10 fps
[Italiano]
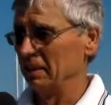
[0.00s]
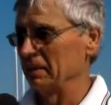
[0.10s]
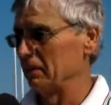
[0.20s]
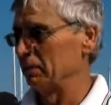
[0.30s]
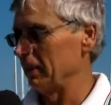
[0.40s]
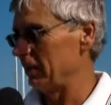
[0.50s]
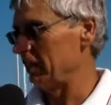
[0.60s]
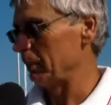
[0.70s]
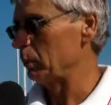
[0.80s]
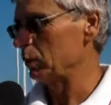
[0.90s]
che viene
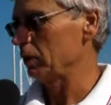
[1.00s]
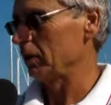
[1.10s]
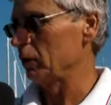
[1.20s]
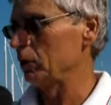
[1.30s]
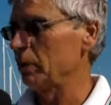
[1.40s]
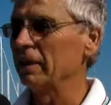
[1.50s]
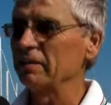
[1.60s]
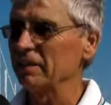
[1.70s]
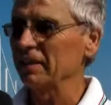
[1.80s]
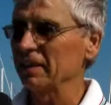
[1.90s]
da, appunto da
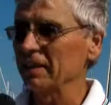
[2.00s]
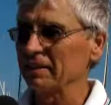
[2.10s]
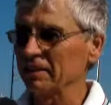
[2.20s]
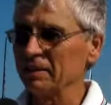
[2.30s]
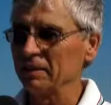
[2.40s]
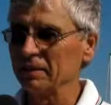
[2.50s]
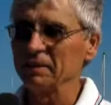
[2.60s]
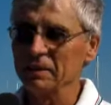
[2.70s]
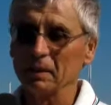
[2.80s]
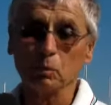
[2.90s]
un'esperienza di regata di
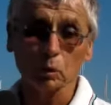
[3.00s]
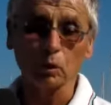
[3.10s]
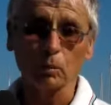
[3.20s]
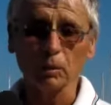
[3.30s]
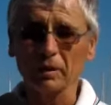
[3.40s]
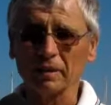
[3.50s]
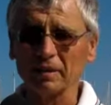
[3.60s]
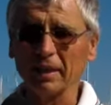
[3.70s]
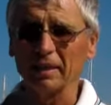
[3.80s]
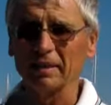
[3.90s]
purtroppo
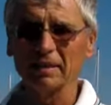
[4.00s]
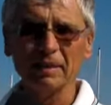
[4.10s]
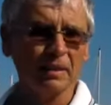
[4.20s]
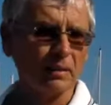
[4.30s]
tanti anni,